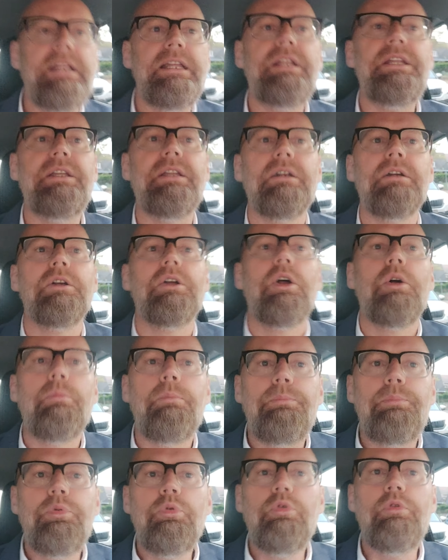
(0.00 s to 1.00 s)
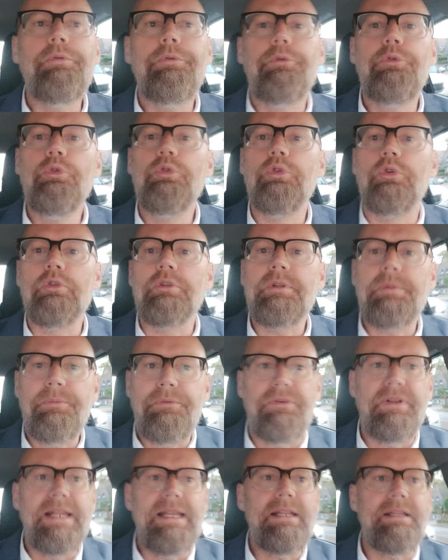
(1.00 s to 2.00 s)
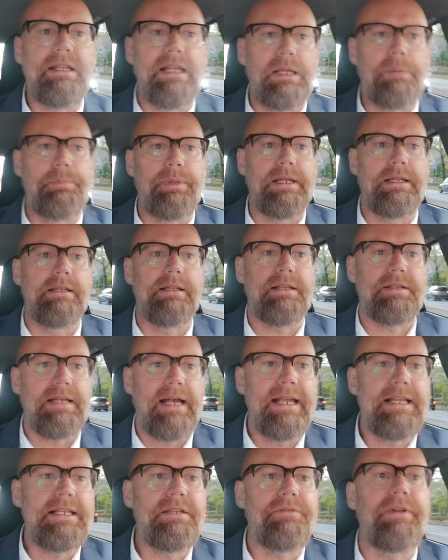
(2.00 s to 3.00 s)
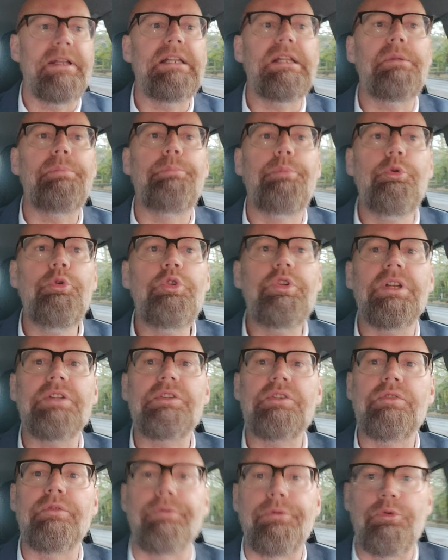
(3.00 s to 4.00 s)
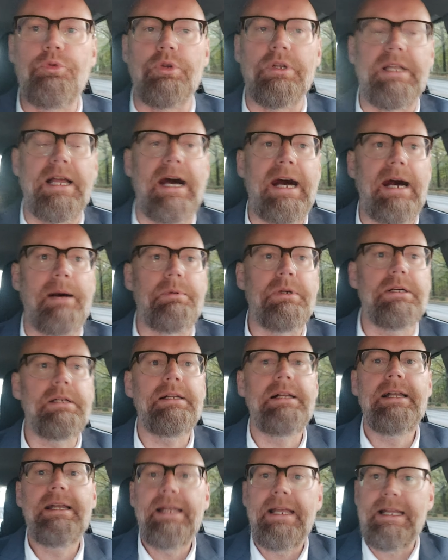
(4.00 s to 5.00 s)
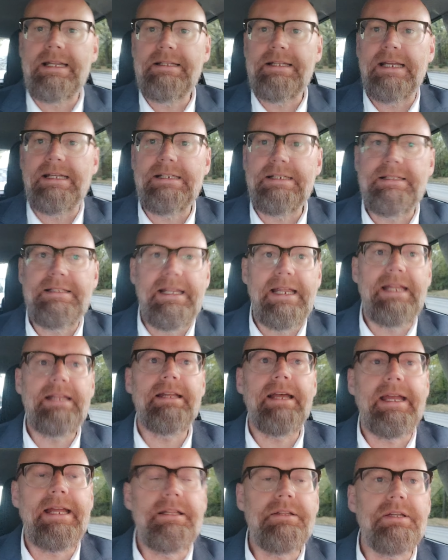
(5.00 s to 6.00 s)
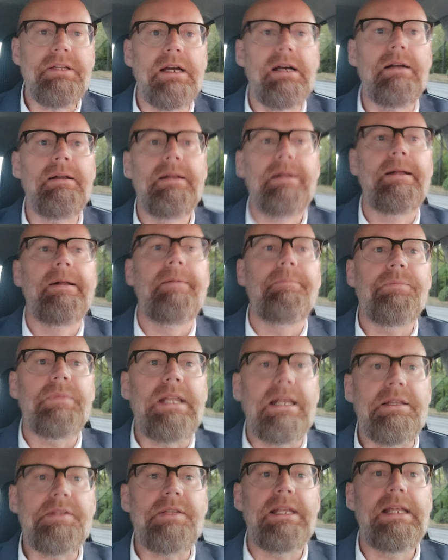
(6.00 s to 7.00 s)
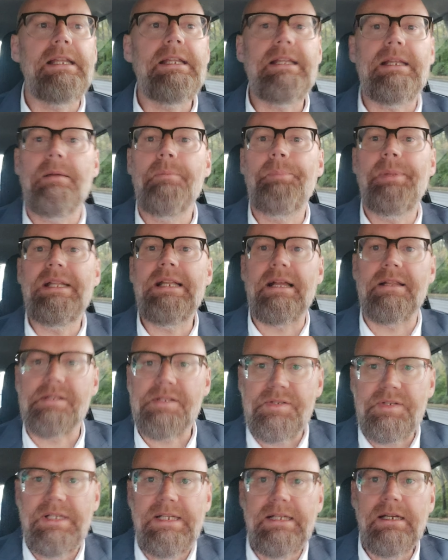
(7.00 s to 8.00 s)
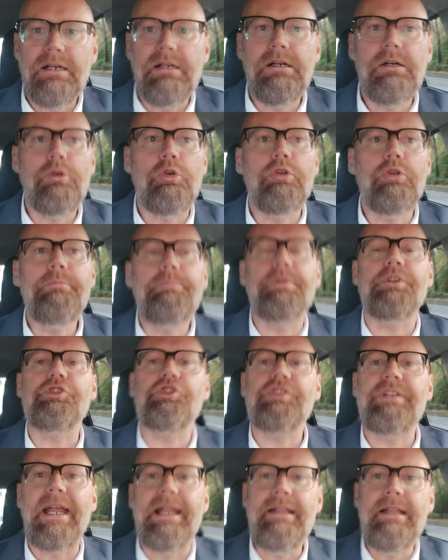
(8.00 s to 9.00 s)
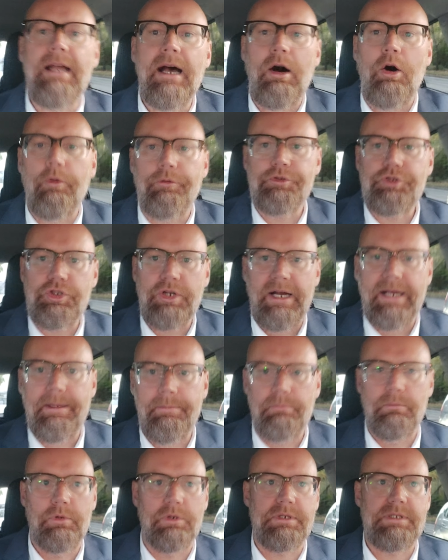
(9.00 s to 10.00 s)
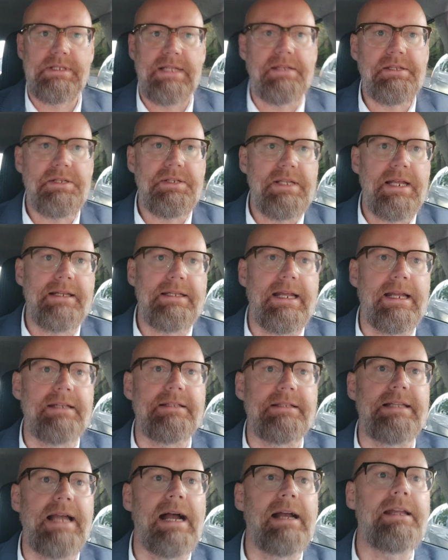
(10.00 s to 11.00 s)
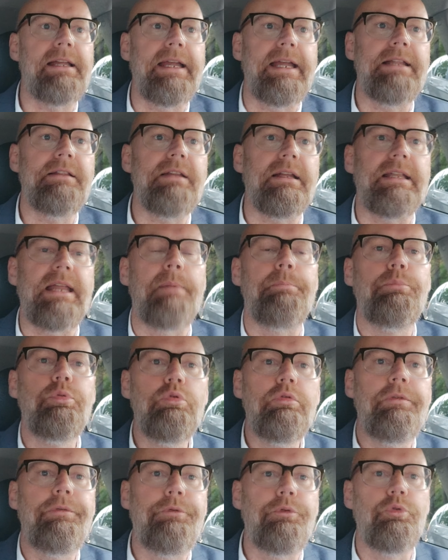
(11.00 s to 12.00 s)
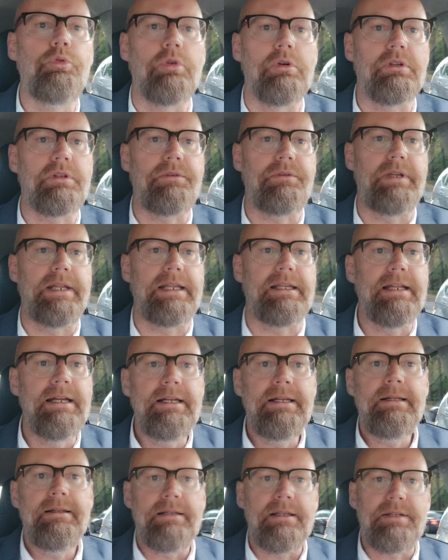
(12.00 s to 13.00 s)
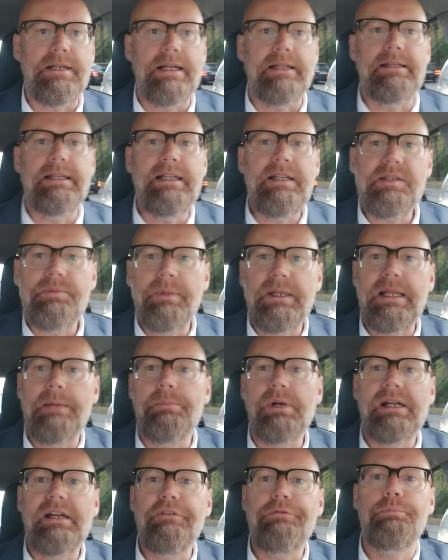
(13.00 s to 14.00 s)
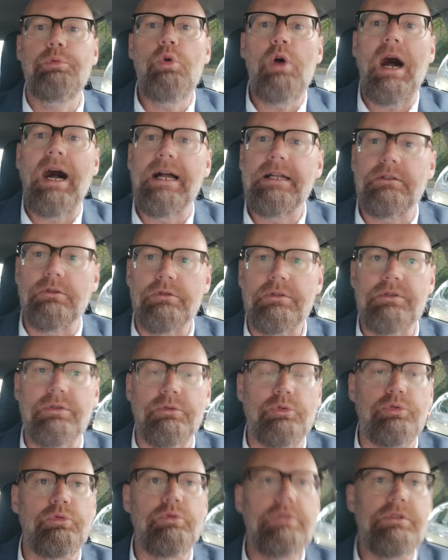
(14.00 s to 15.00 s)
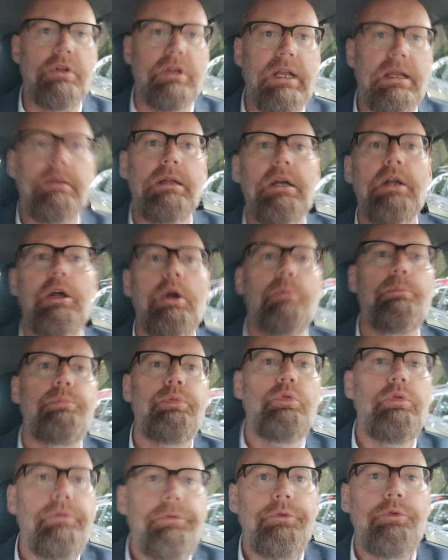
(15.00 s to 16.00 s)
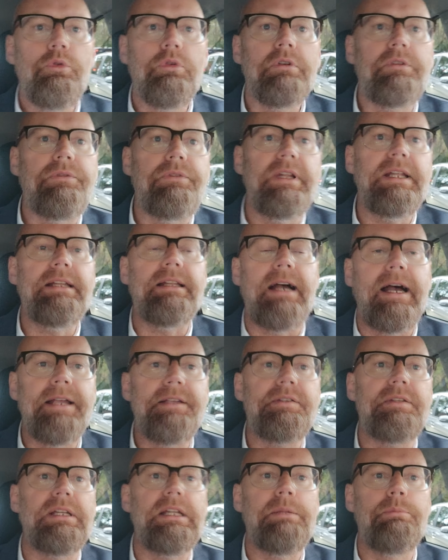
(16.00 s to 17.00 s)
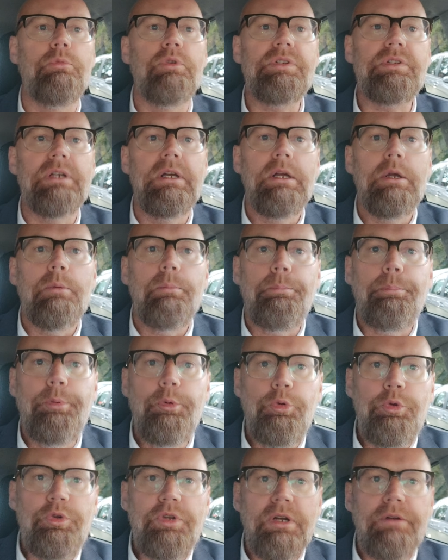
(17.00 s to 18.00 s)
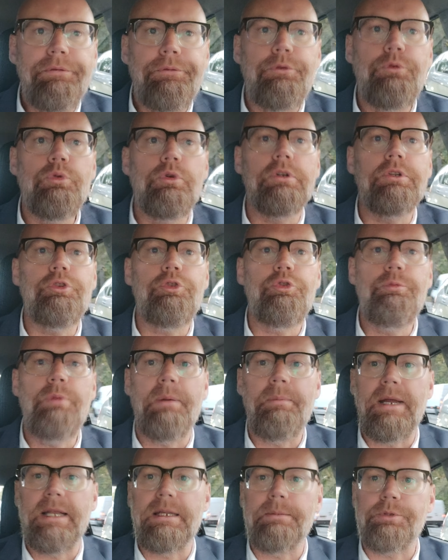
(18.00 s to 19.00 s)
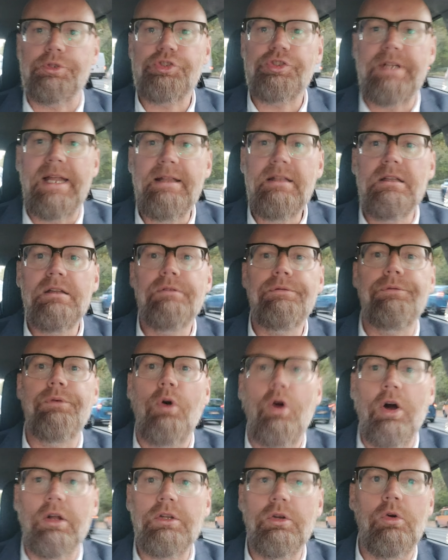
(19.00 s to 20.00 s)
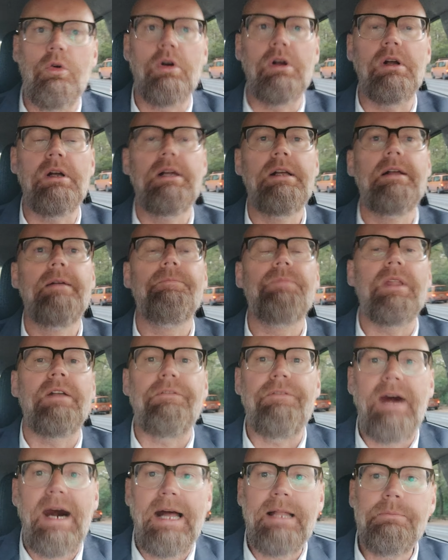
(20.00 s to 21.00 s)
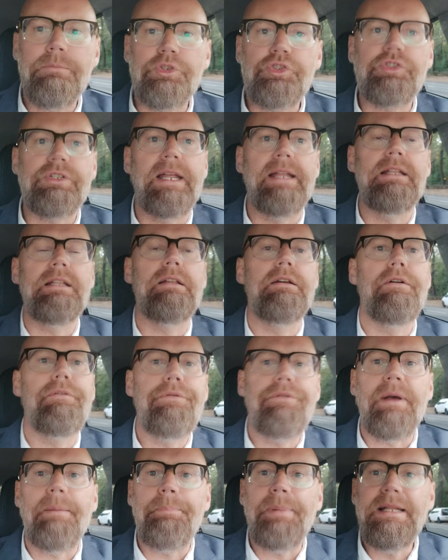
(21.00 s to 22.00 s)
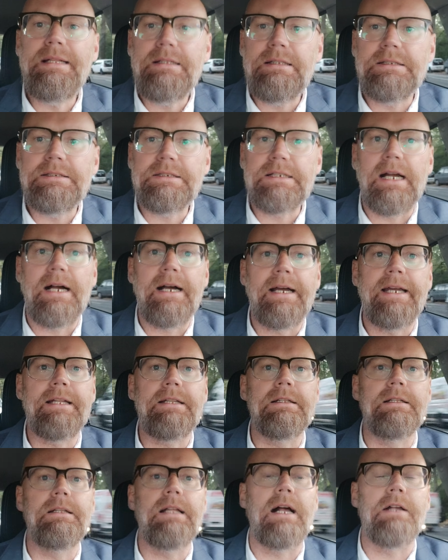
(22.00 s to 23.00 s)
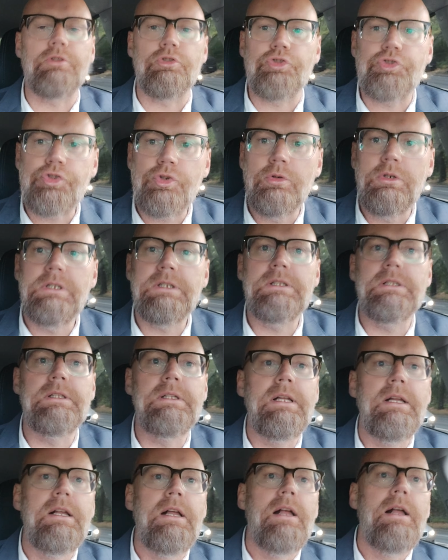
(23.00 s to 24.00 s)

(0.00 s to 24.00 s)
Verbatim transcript: ich buchführungspflichtig bin. Das heißt, wenn ich Bücher zu führen habe, in der Idee dahinter, dass ich bilanziere und Bestände aufschreiben muss. Das ist ja der Gedanke hinter der Buchführungspflicht. Das hat nichts mit dem Begriff Buchhaltung zu tun, sondern Buchführungspflicht heißt, ich muss Bücher führen über meine Bestände, Forderungen, Warenbestände, Verbindlichkeiten, also Schulden,